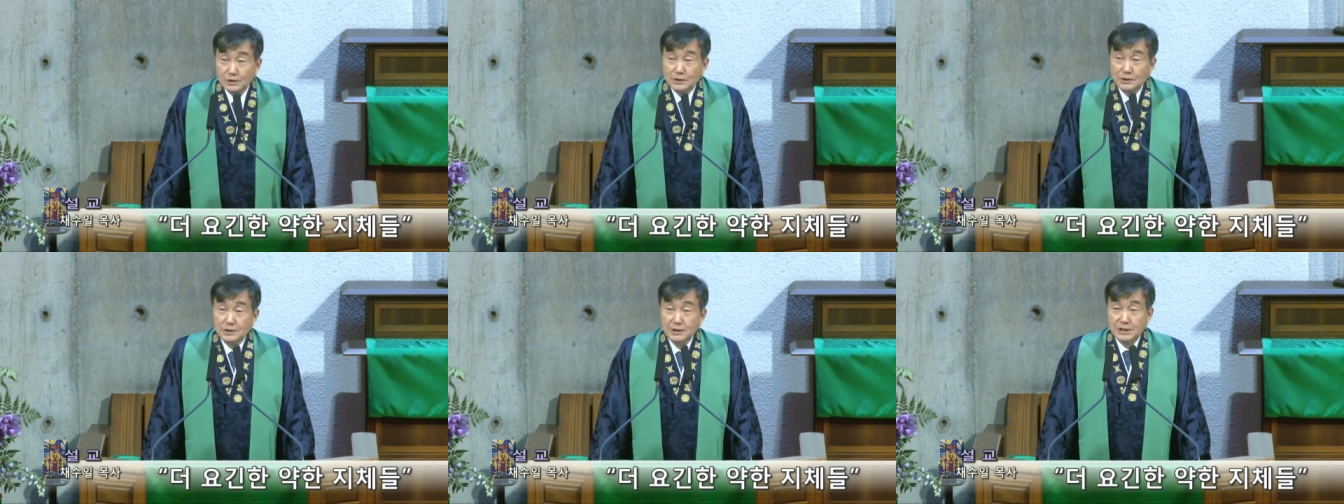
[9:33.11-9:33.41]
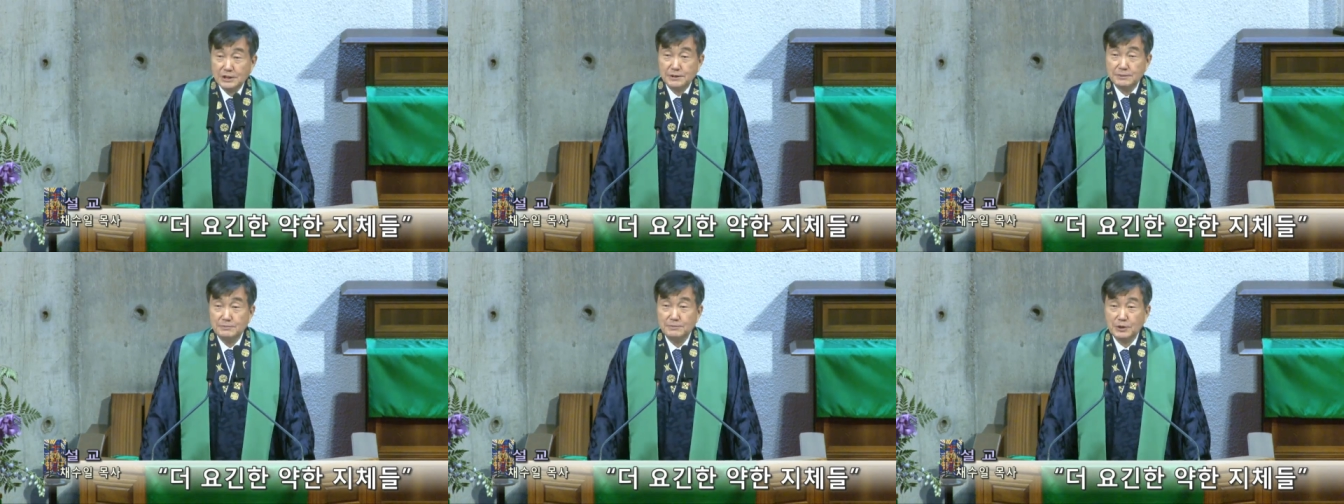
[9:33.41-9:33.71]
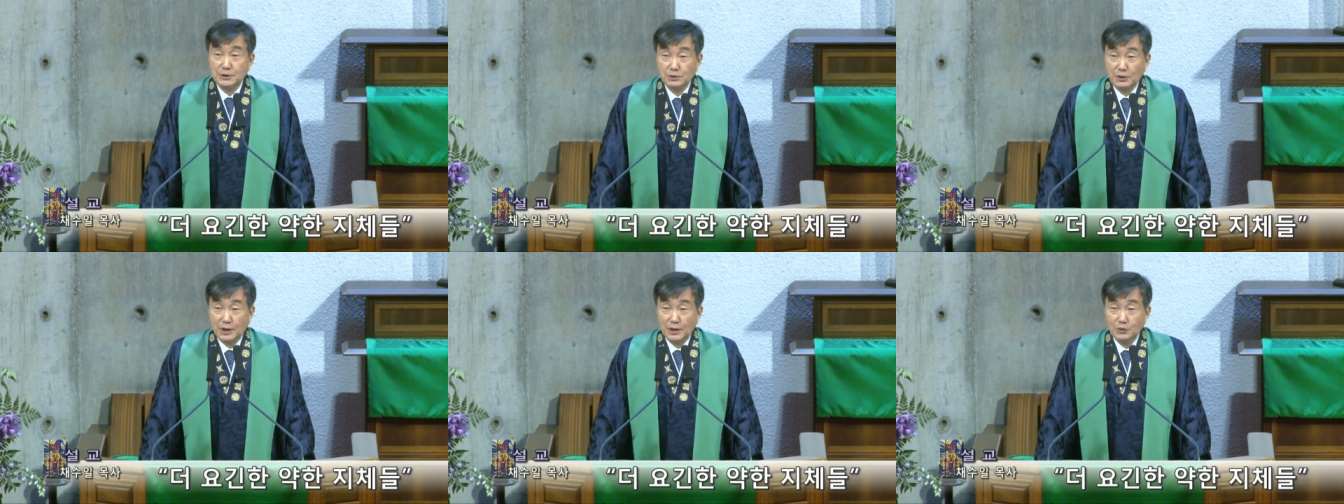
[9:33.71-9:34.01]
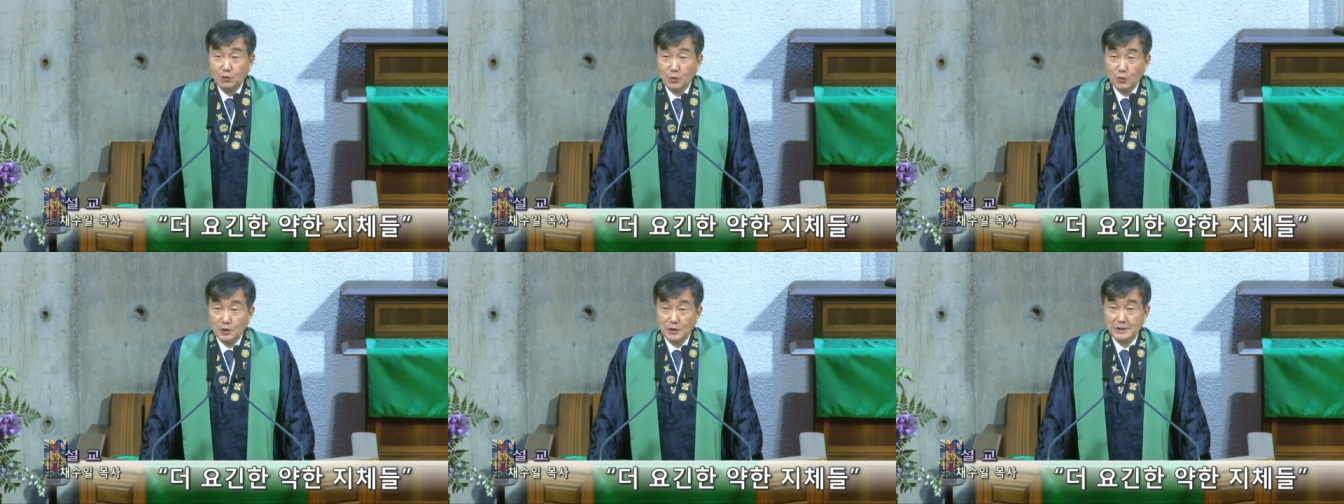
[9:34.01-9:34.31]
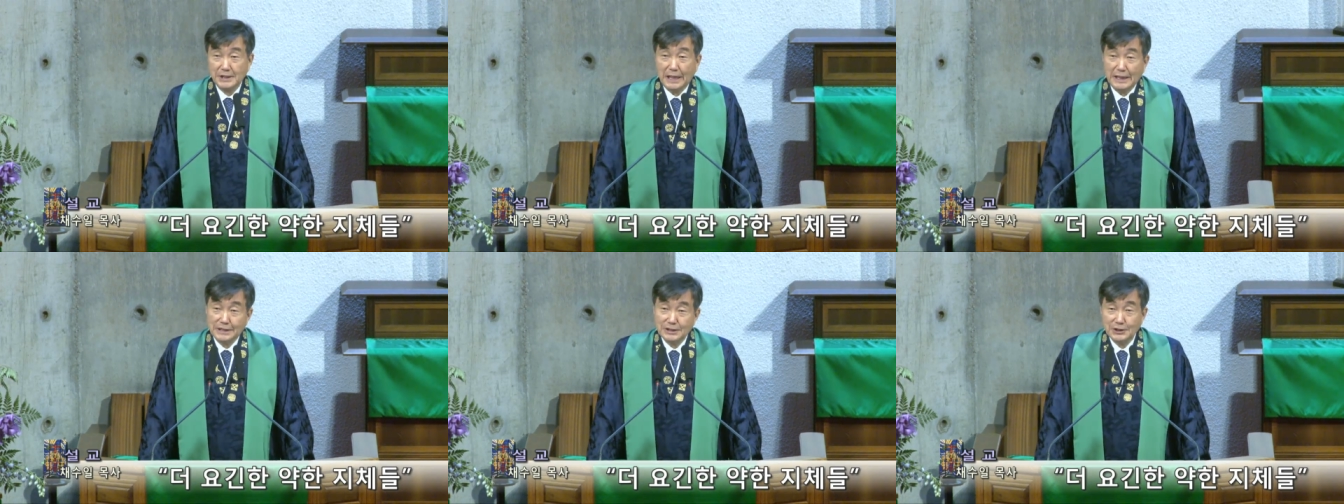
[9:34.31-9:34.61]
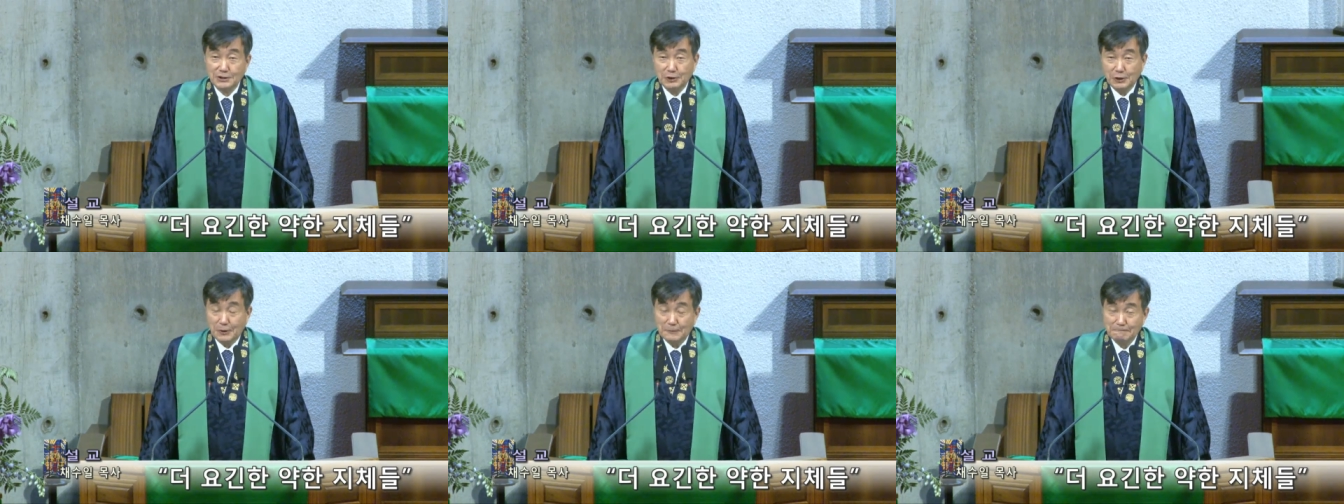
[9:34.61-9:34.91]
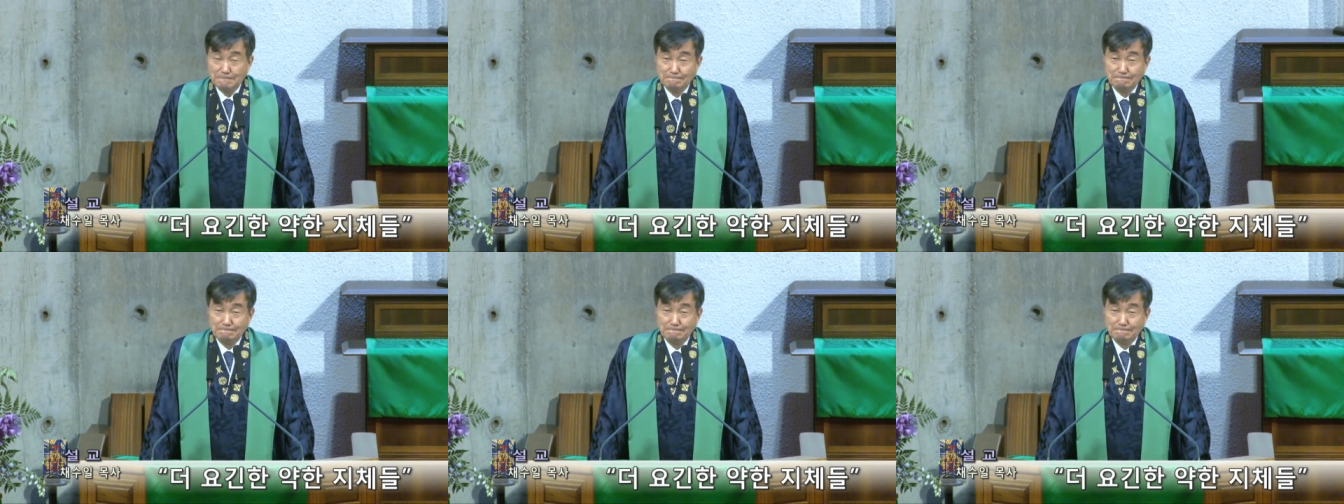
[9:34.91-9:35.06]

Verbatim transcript: 70년 동안 논 것이 아니죠.